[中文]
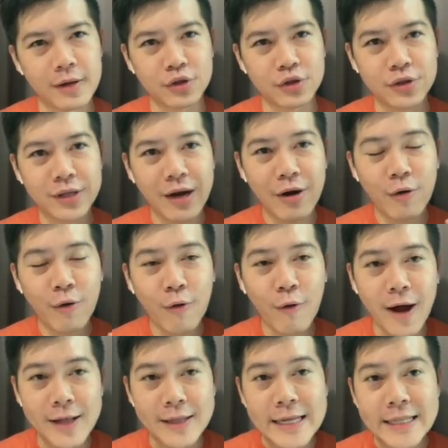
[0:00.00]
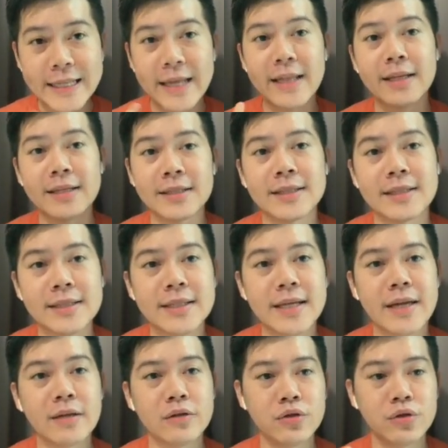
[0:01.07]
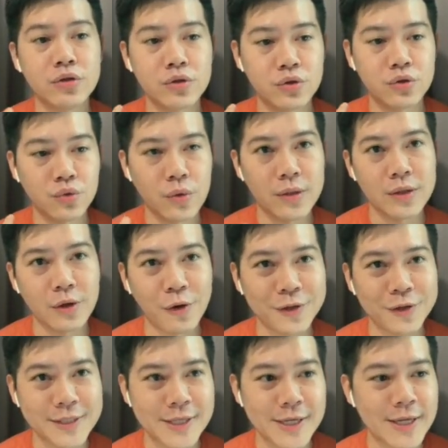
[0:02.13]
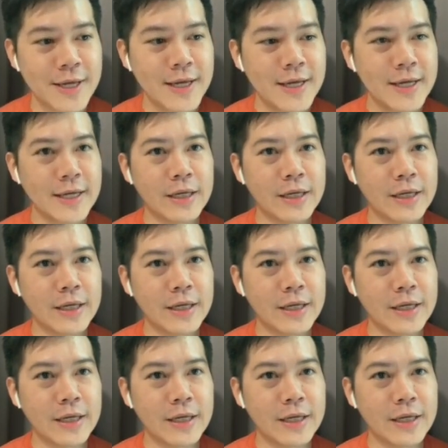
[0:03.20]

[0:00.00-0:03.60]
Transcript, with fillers: 需要花你一点点时间去做的东西，